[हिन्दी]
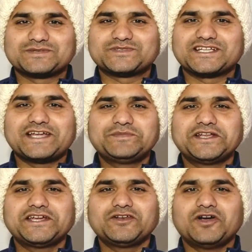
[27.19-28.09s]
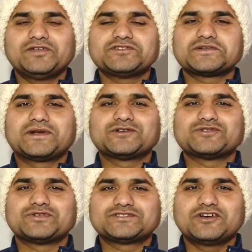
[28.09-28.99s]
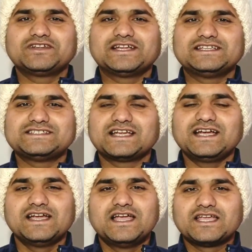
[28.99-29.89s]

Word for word: सब्सक्राइब करके नोटिफिकेशन बेल को जरूर से ऑन कर लीजिएगा